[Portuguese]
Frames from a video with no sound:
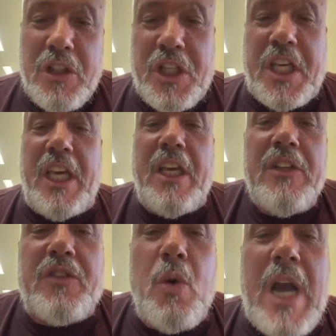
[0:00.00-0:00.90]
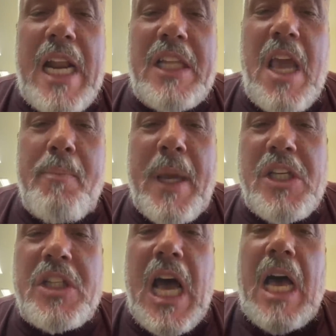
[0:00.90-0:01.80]
De que se o cara de repente
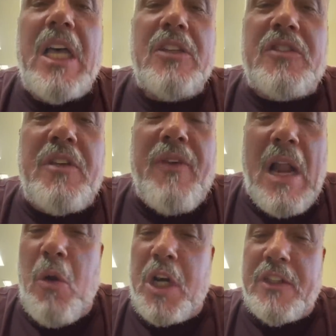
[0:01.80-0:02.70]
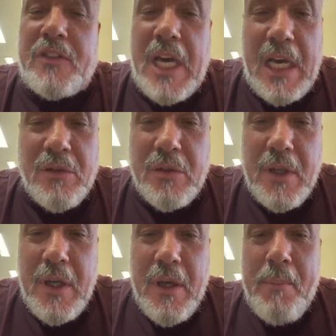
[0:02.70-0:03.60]
está se valorizando,
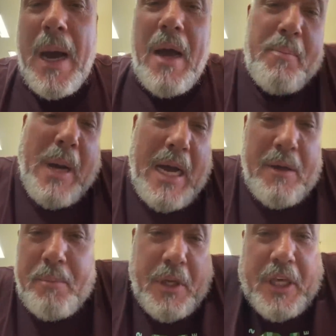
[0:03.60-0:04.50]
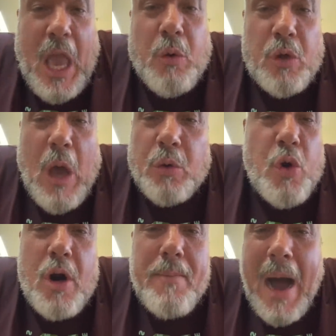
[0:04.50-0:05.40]
e é o, é o,
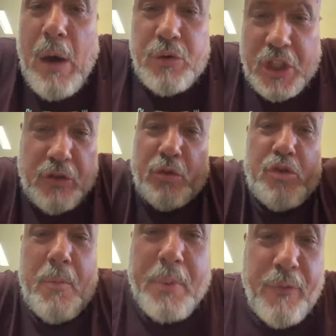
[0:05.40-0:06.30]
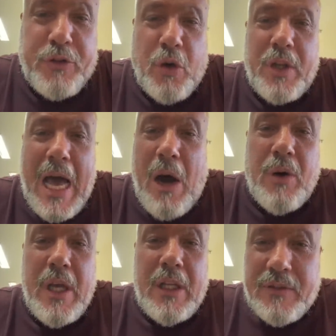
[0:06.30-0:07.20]
normal disso de um
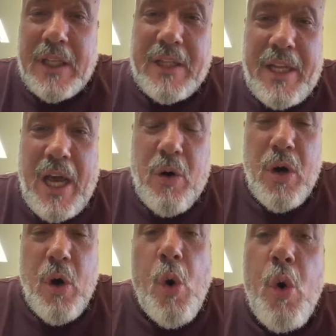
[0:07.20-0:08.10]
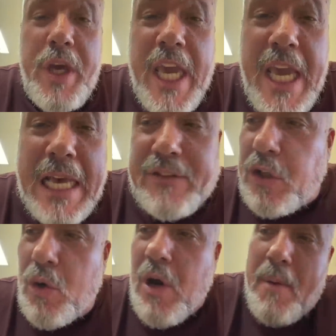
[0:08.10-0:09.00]
profissional, você entendeu? Ruim é
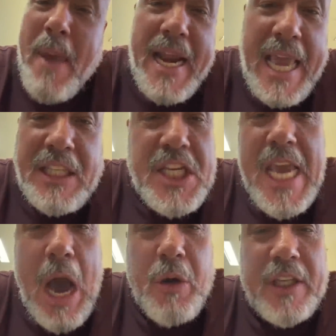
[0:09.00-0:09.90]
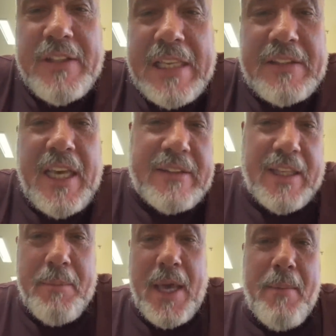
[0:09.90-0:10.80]
se o Merentiel quisesse
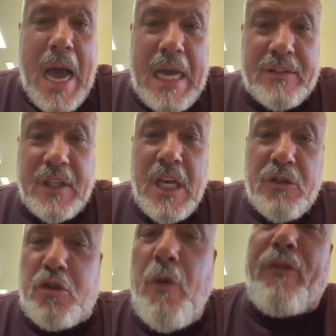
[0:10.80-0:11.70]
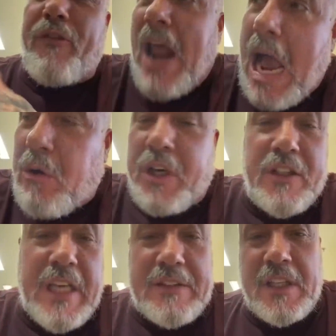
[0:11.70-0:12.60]
receber mais, se o Flaco
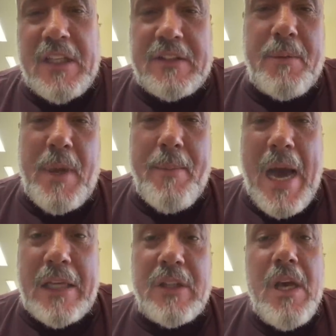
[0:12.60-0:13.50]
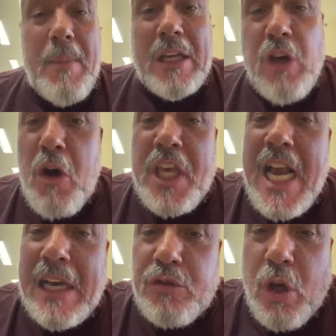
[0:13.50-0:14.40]
quisesse receber mais, mas olha o que
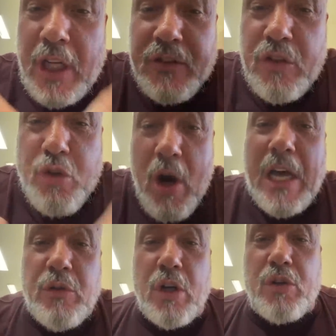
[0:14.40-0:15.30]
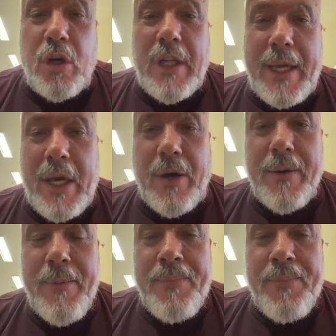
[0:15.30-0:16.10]
gastou nesses jogadores todos aí, ó.